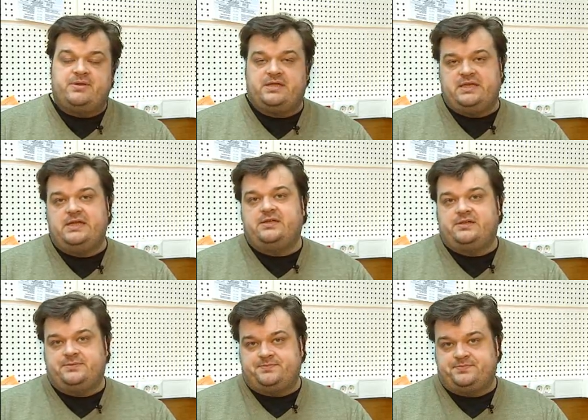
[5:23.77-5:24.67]

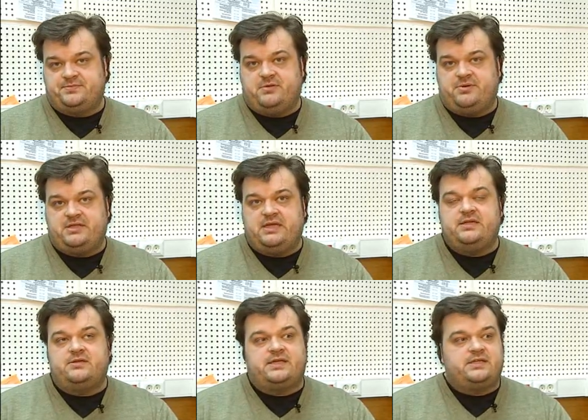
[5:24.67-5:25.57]
преодолела, а
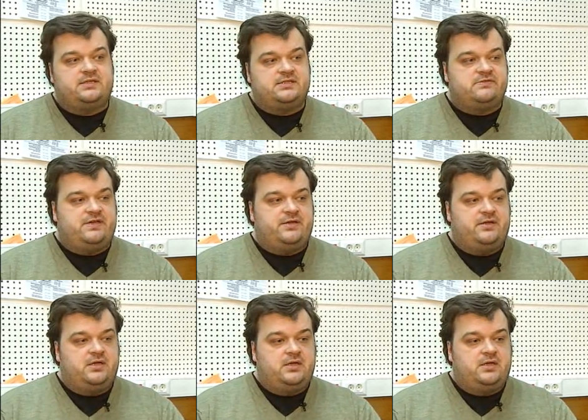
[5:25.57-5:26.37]
преодолела какие-то свои